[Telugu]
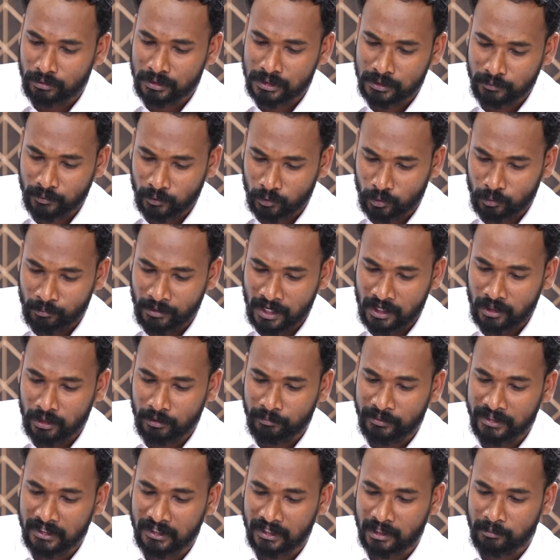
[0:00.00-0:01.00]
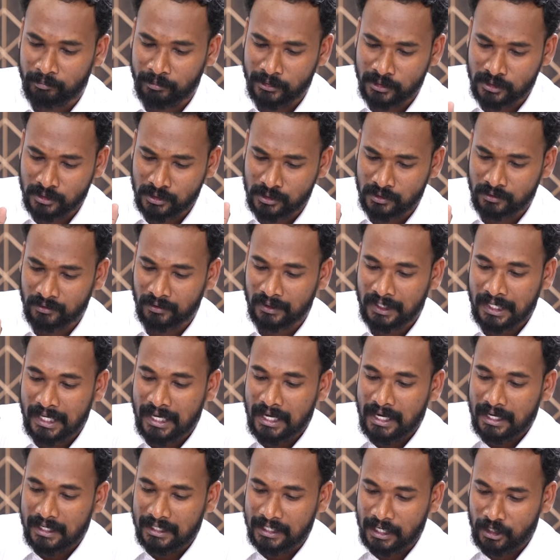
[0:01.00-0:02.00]
దోషము కుమారుల మీదకి రప్పించుతూ
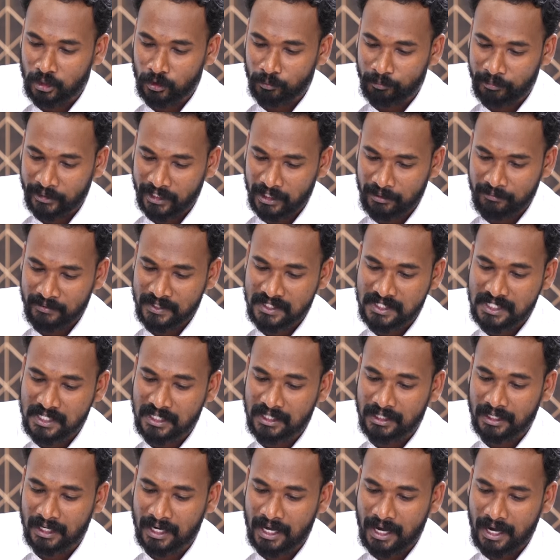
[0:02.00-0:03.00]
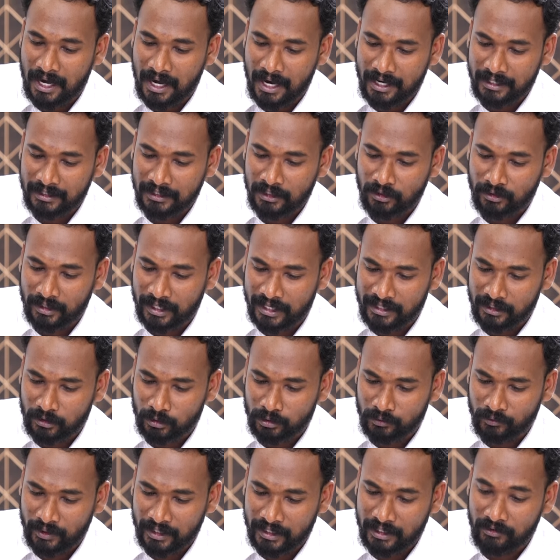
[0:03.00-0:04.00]
నన్ను ప్రేమించి నా ఆజ్ఞలు
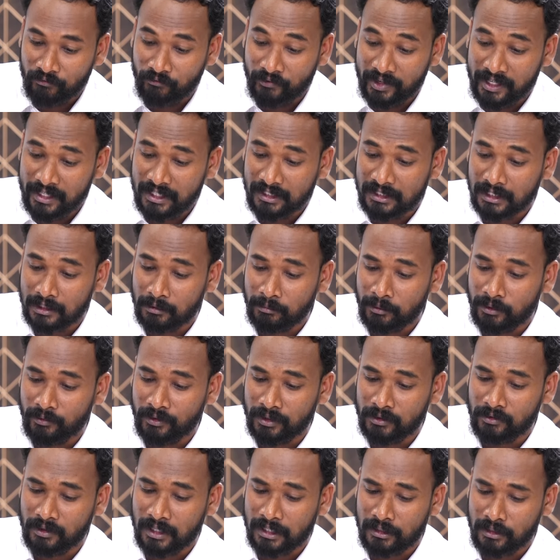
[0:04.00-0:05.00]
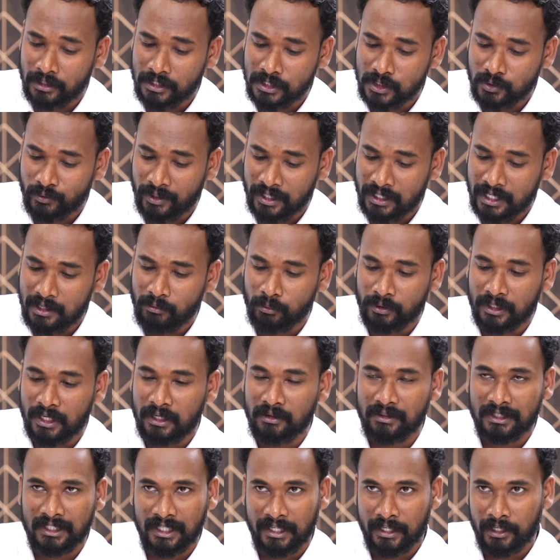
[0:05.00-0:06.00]
గైకొని వారిని వెయ్యి తరముల వరకు కరుణించి వాడినే
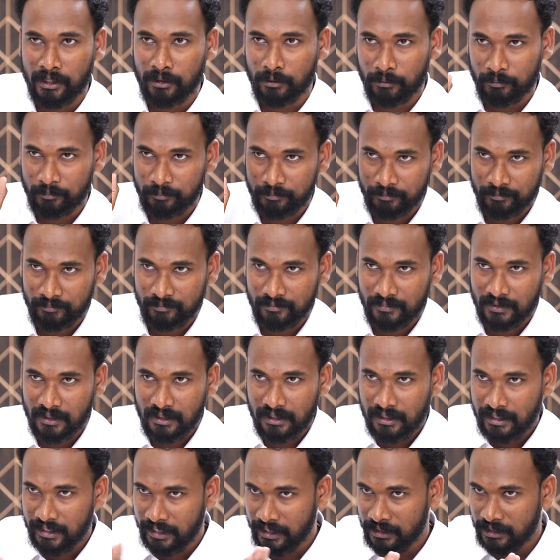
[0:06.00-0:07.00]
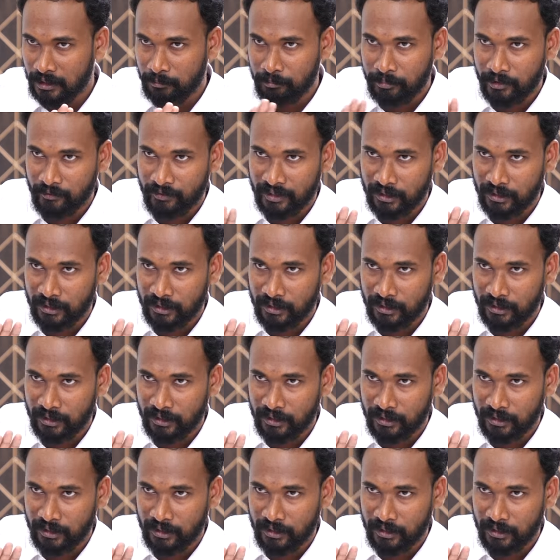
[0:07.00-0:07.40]
ఉన్నాను ఇది రెండు నేను తప్ప